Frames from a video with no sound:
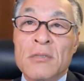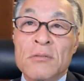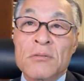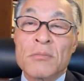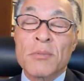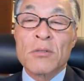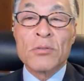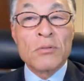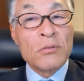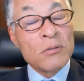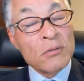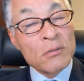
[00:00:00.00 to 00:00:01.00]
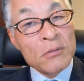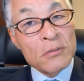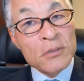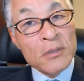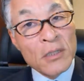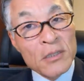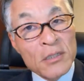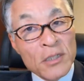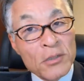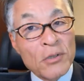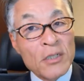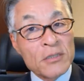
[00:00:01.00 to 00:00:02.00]
ってるって、まあ、こういう整理で
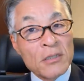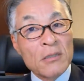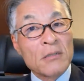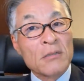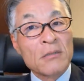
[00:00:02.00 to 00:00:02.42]
いいのかしら。